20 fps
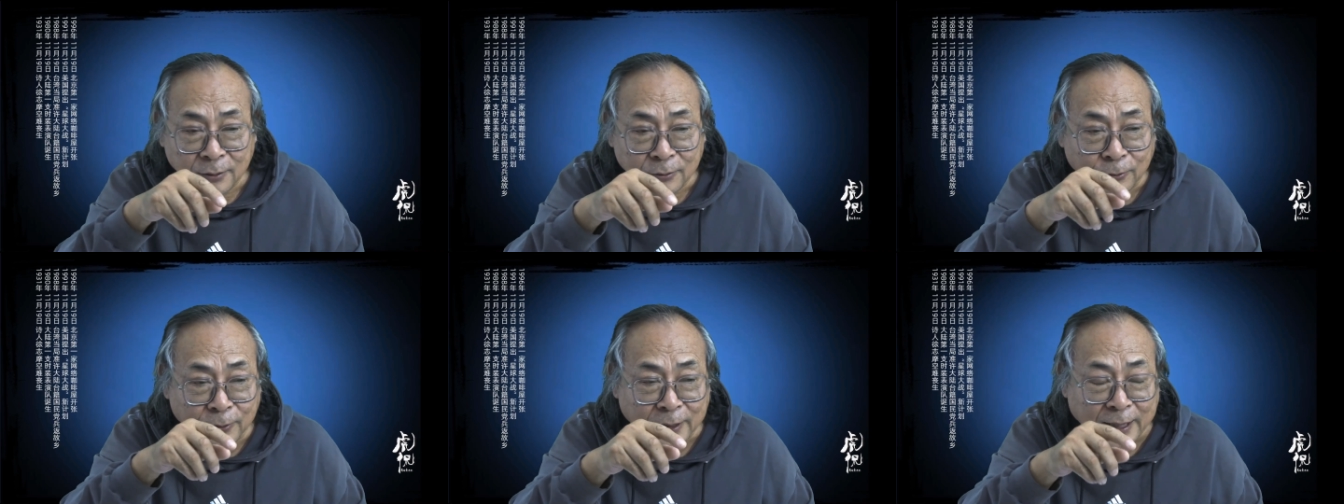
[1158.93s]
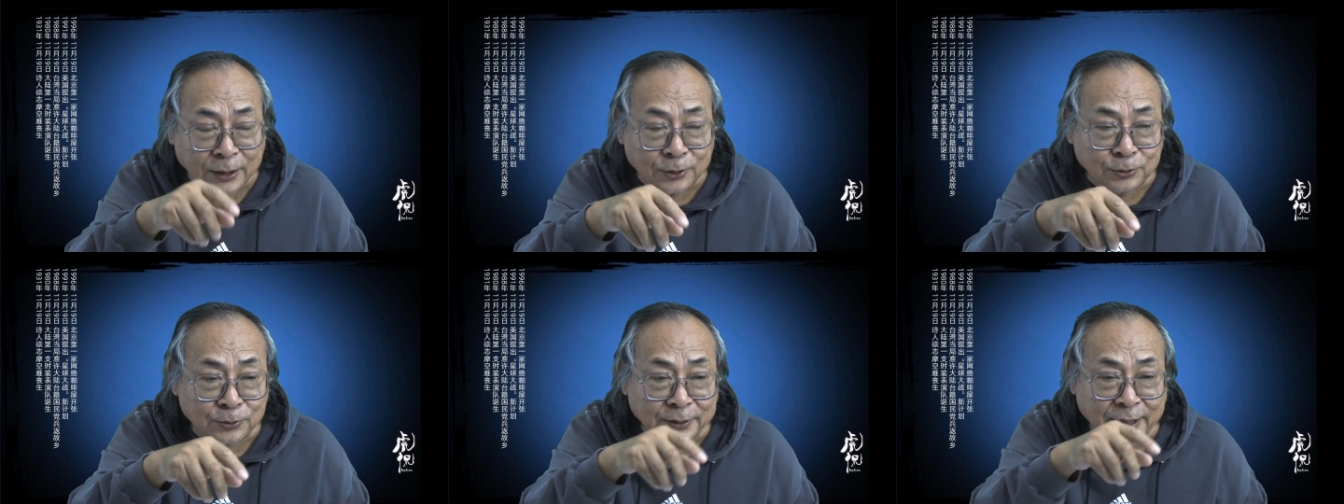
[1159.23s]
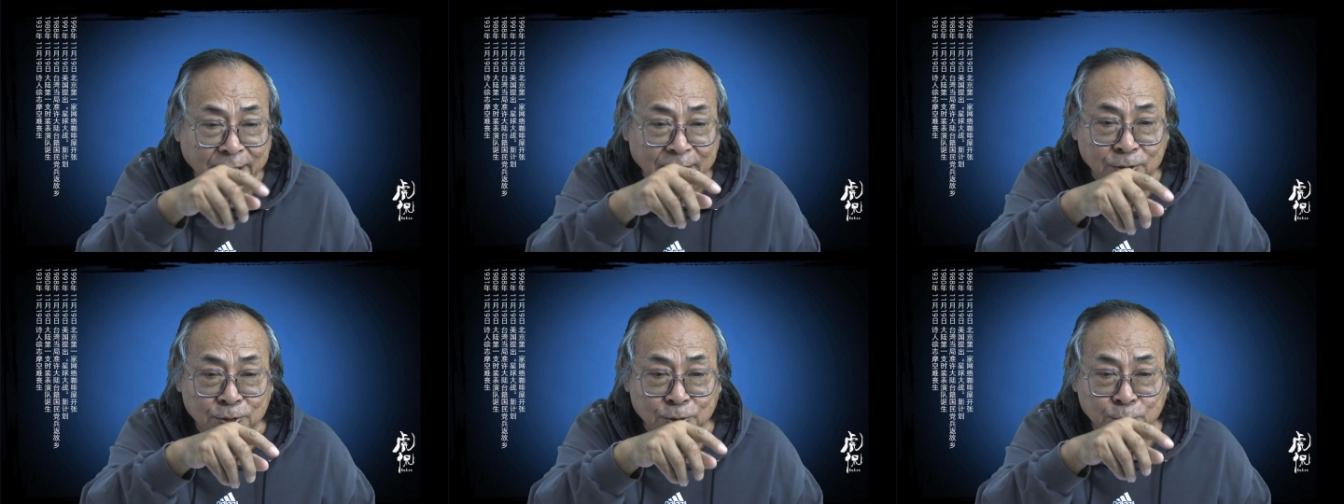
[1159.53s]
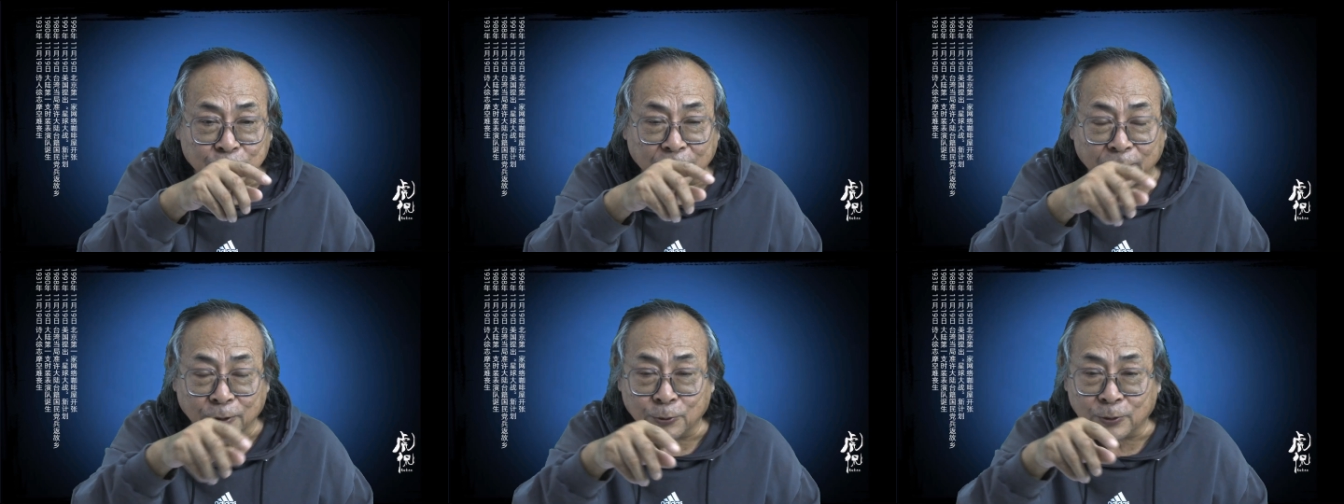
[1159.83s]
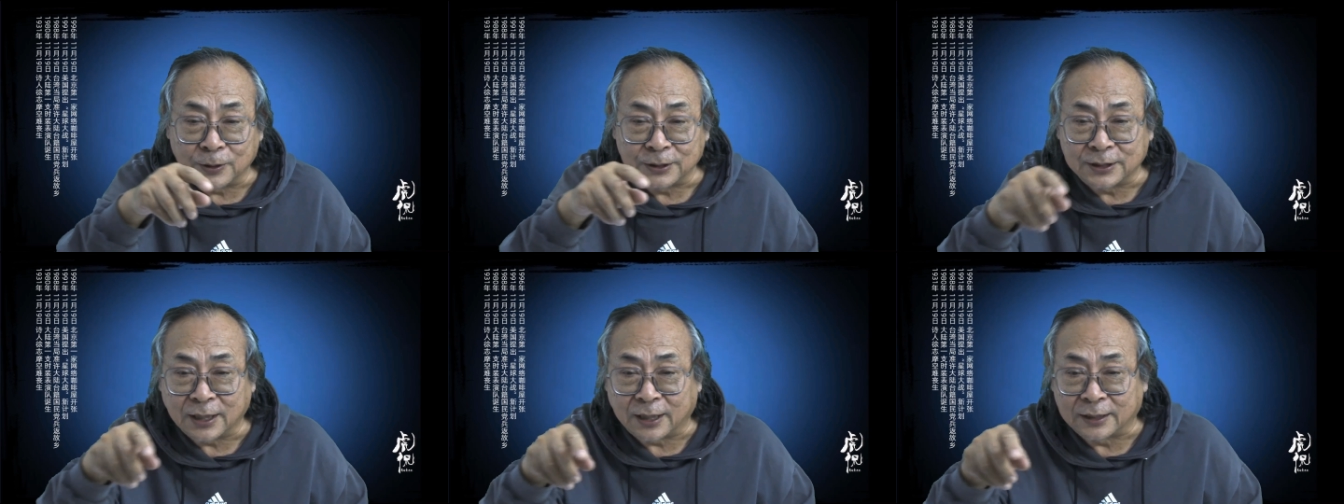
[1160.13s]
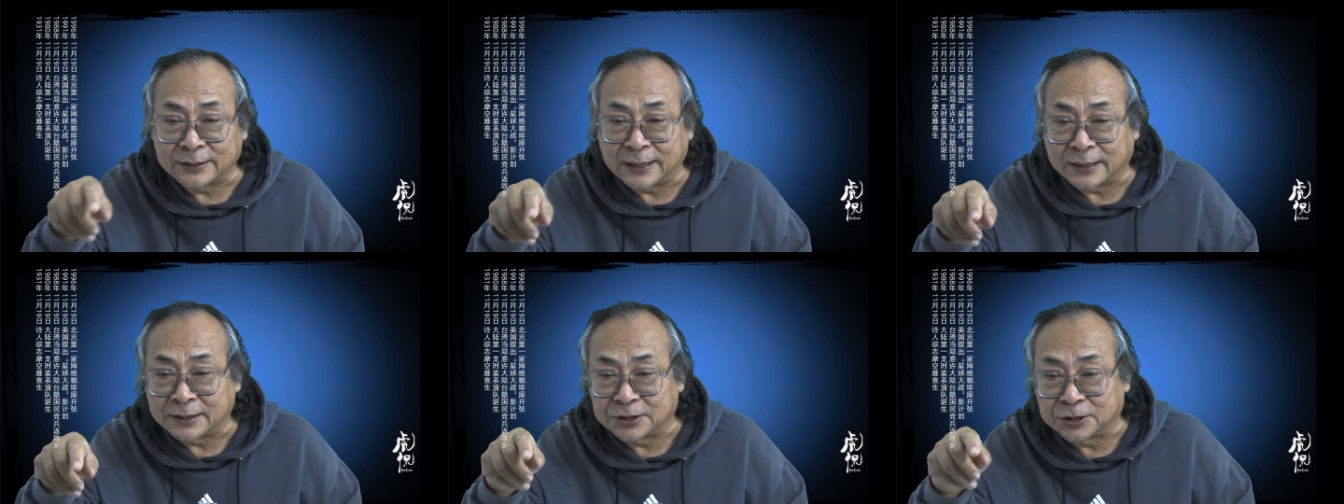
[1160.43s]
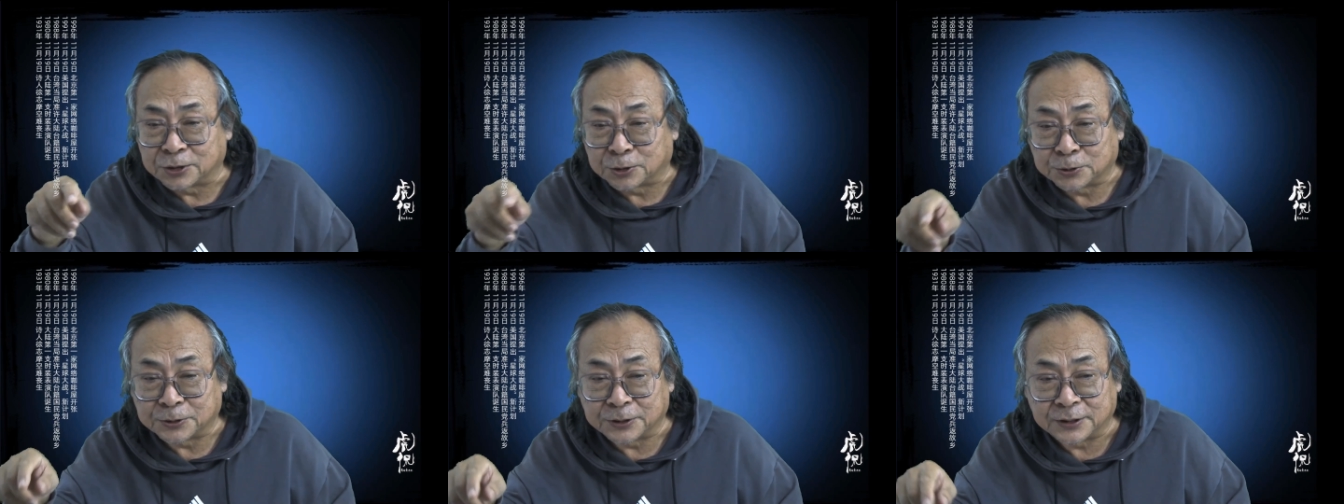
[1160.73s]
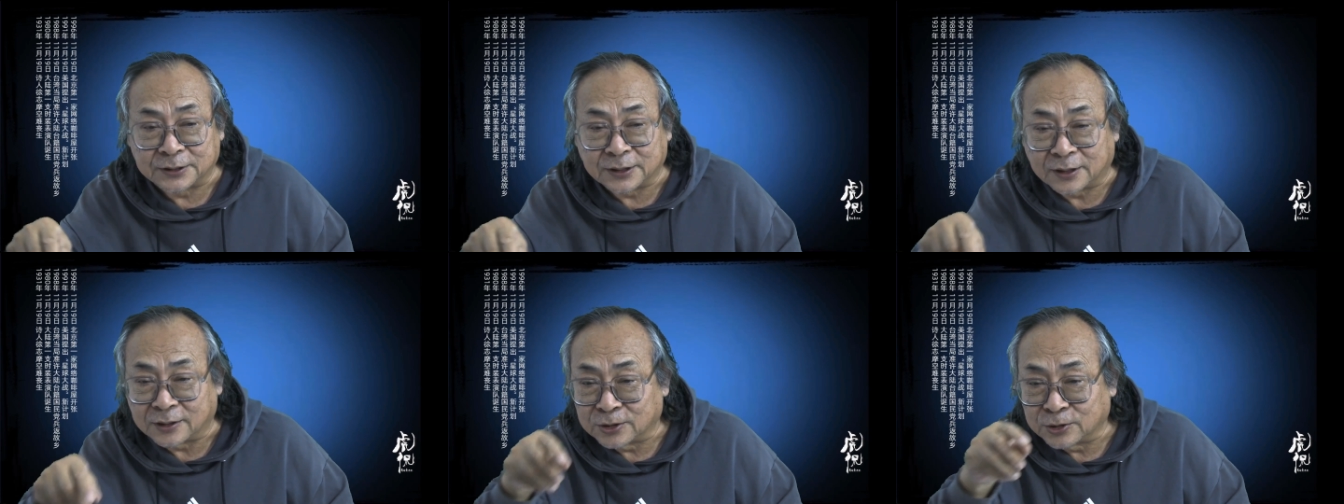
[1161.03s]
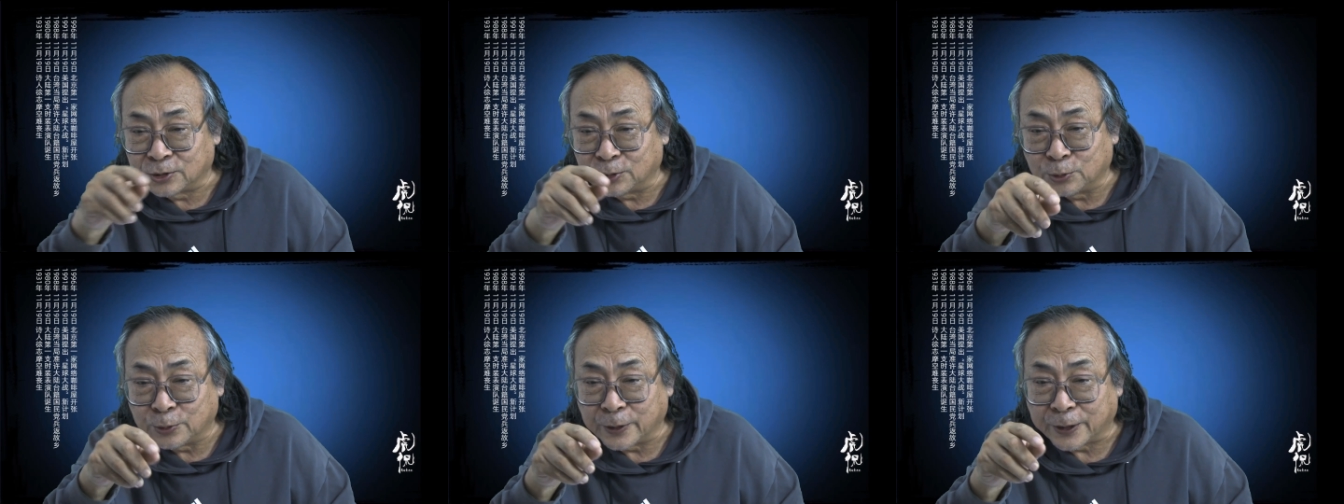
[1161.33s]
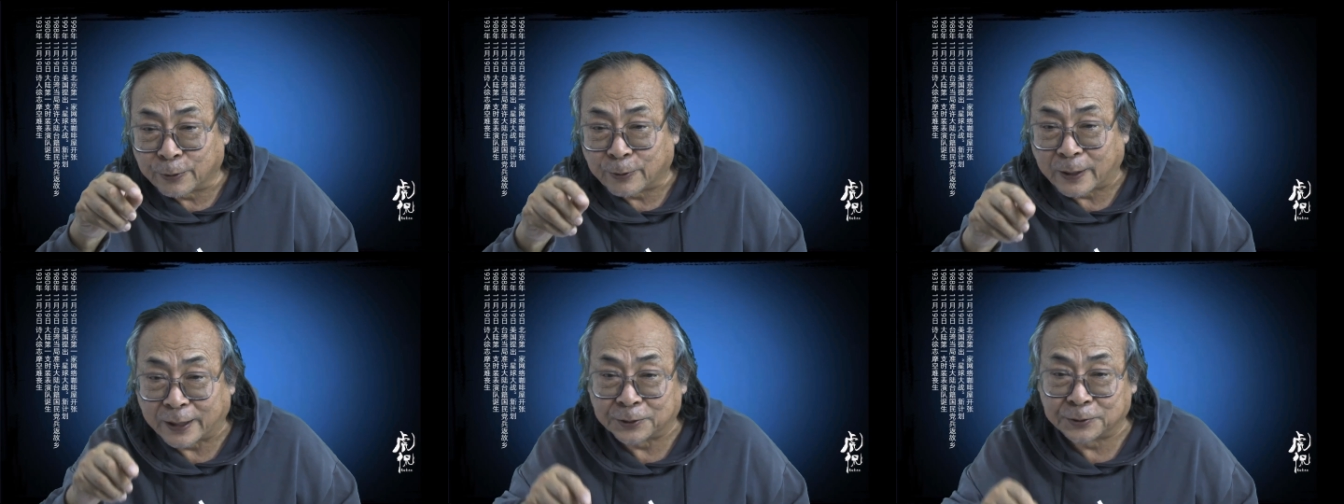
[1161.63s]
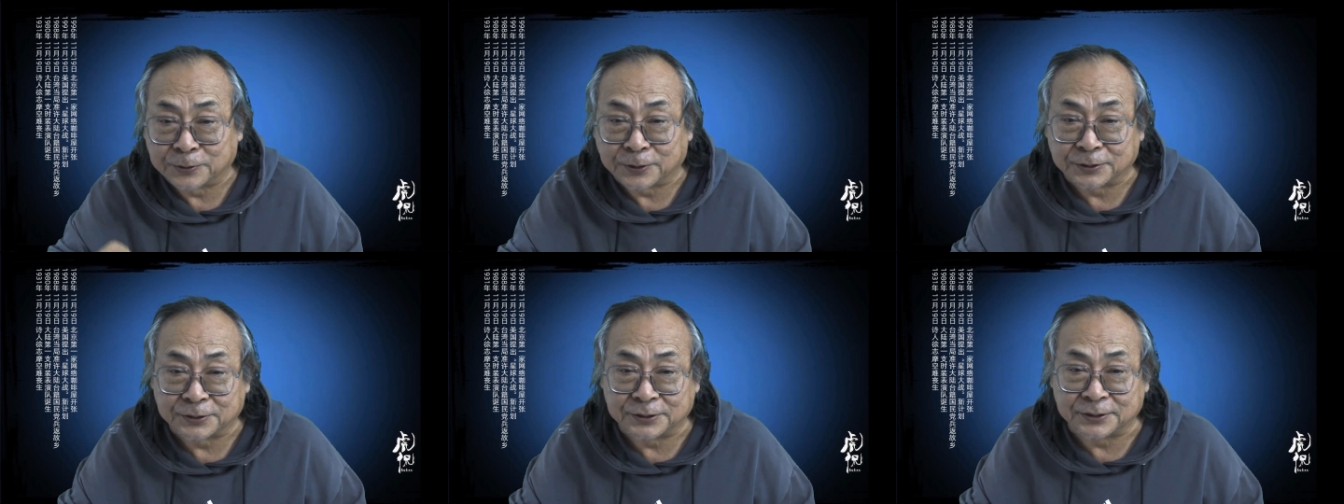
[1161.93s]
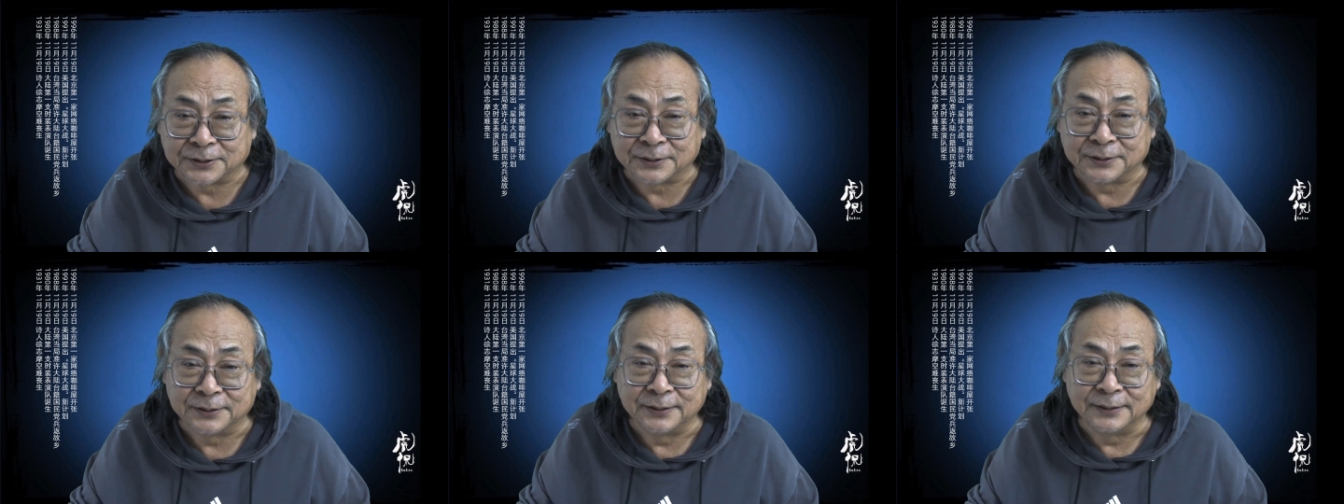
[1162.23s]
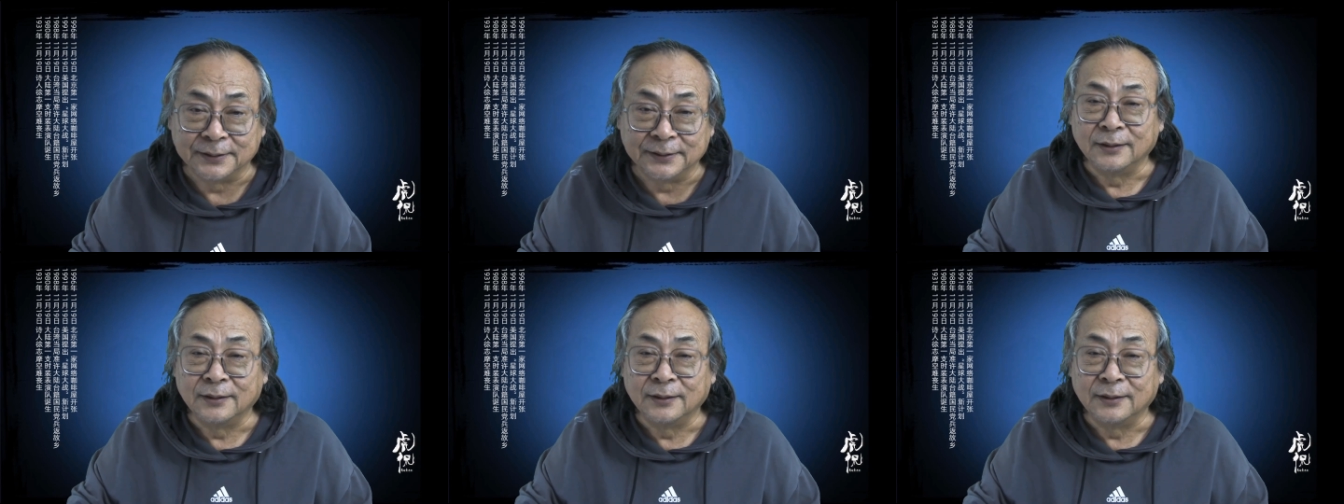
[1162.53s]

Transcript: 我敢说，那时候全国上下的小学生都会画刘少奇